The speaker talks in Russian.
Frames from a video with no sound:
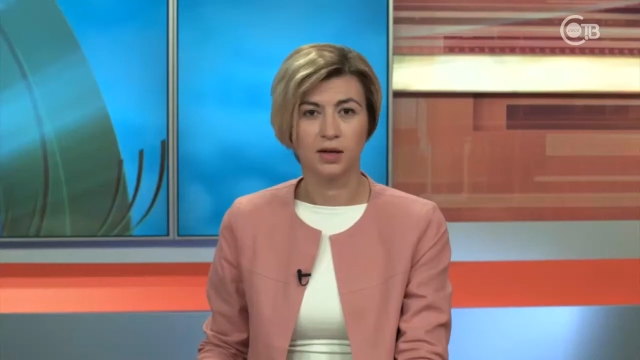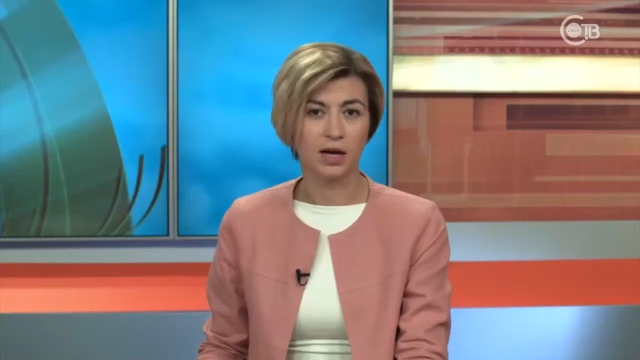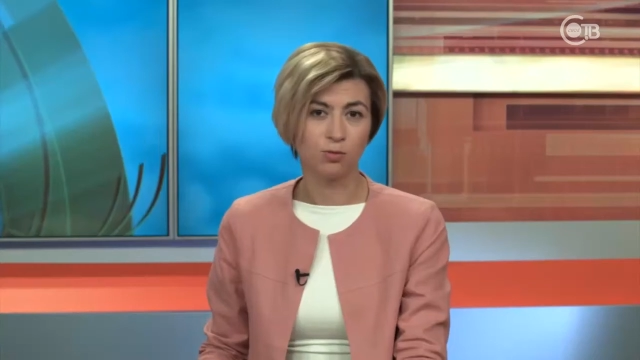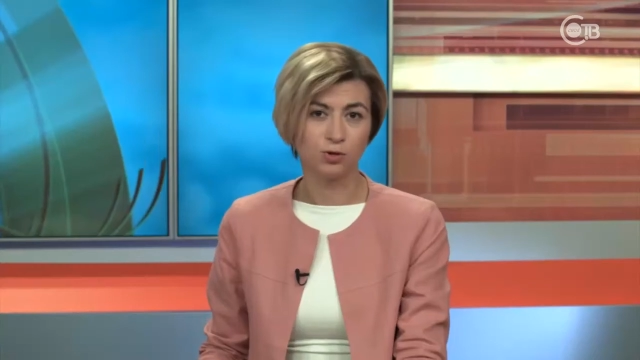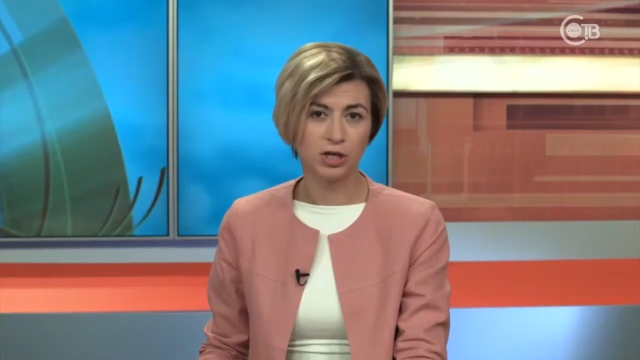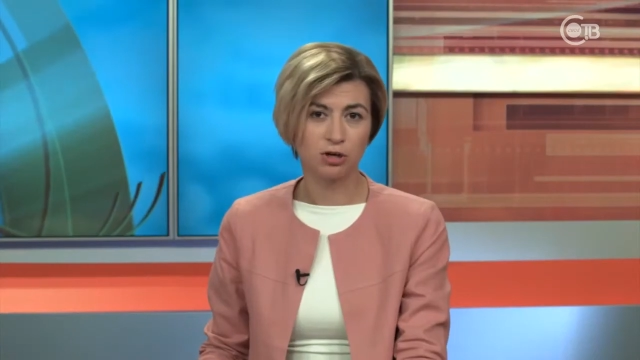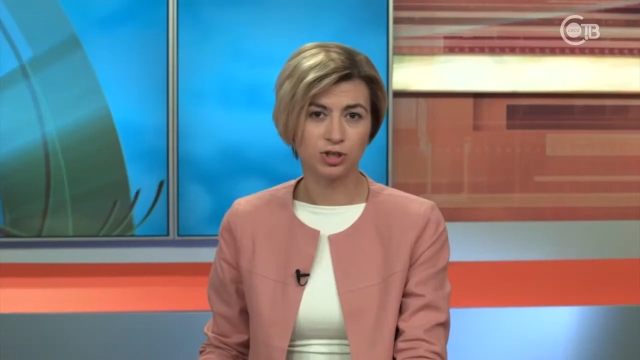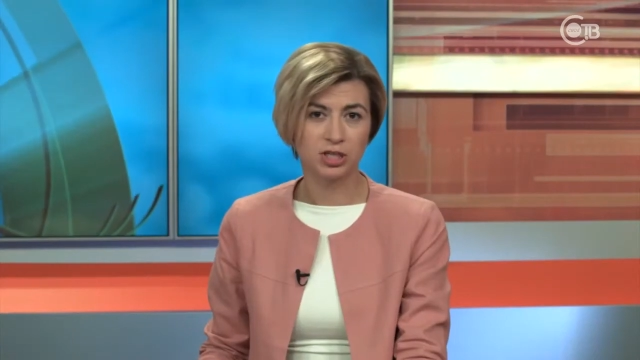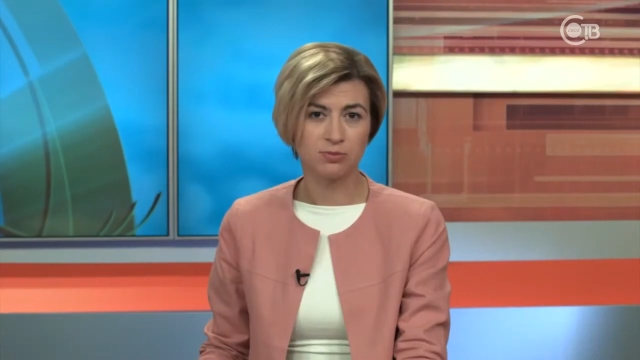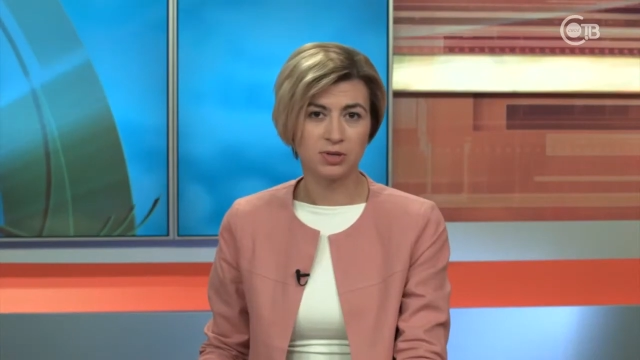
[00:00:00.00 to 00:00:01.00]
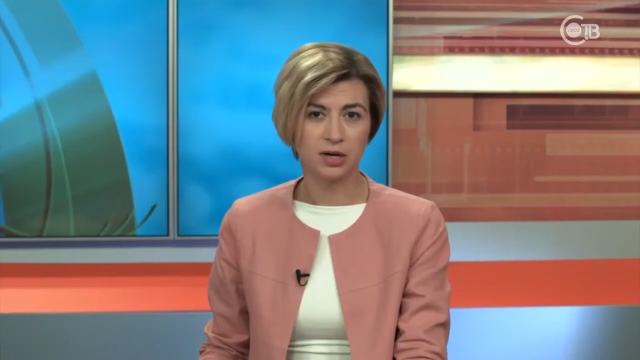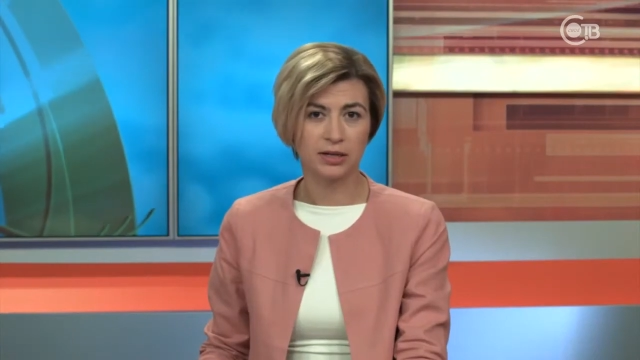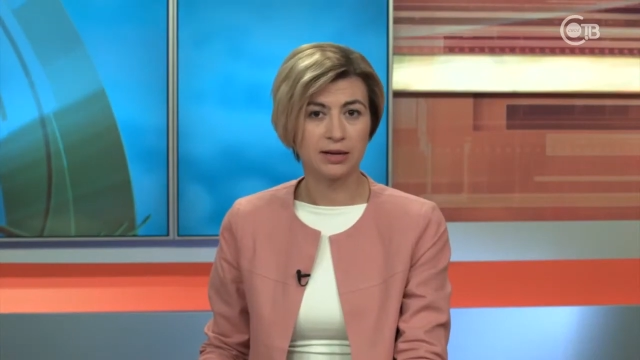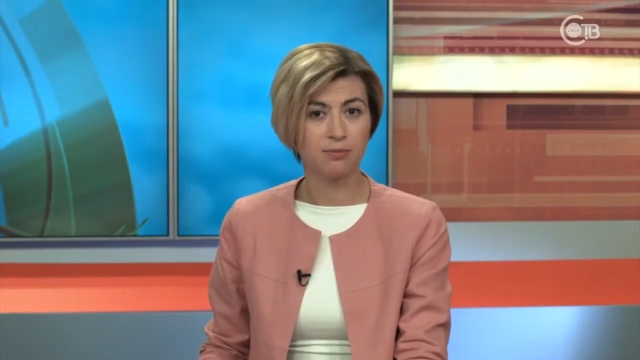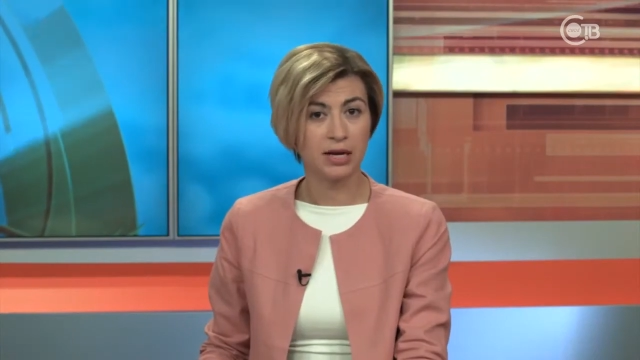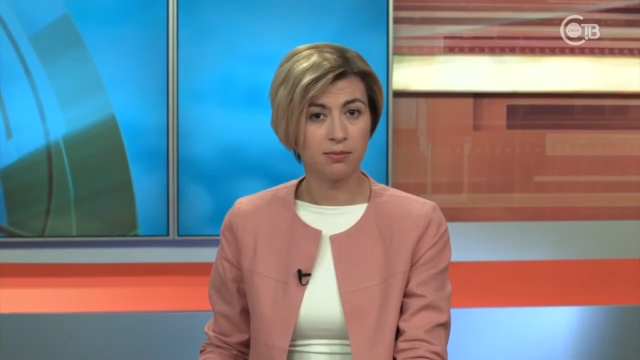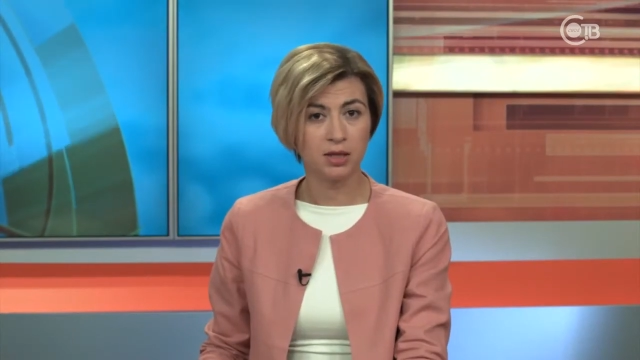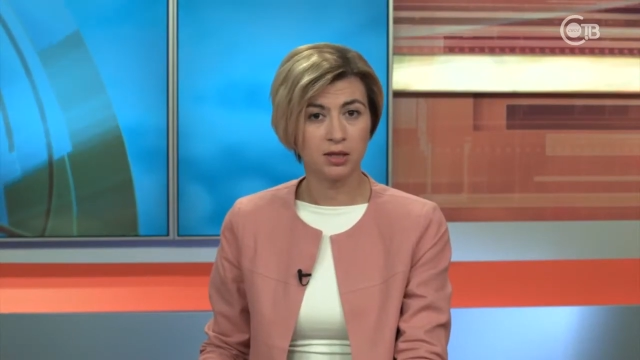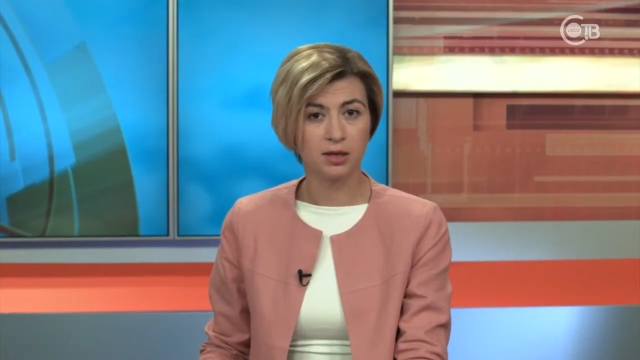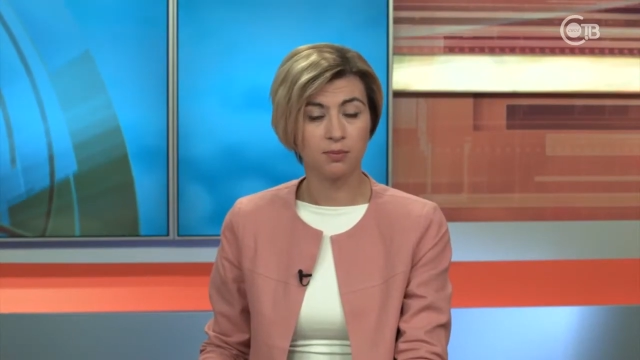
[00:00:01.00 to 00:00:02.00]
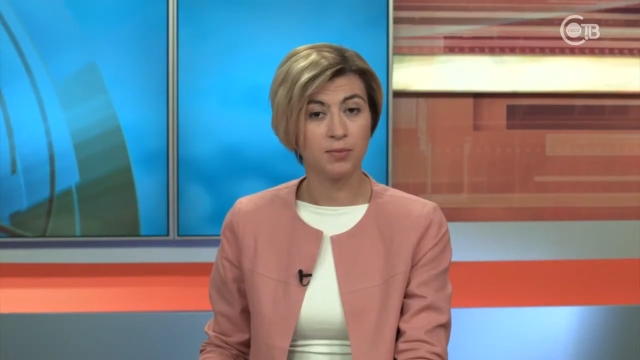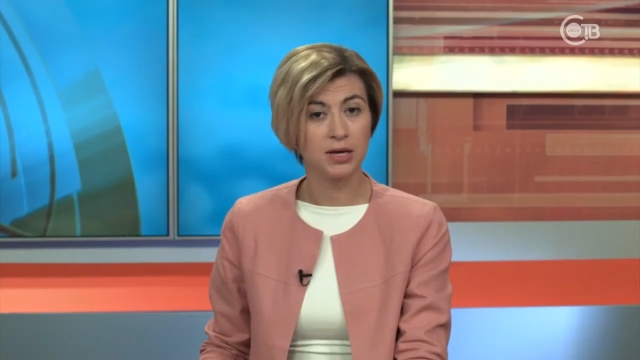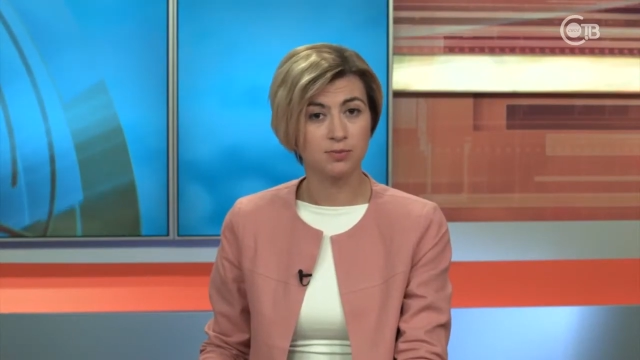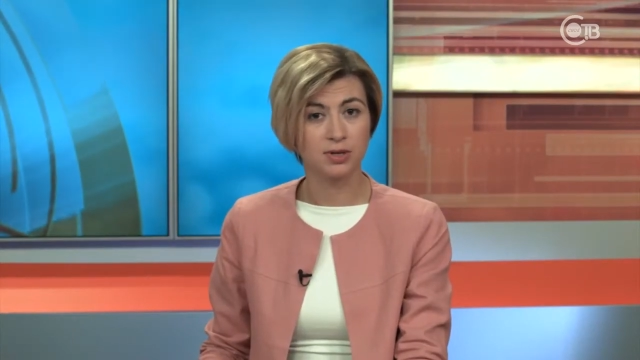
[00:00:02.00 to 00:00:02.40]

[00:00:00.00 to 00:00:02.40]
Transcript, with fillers: Обучающий семинар для беременных без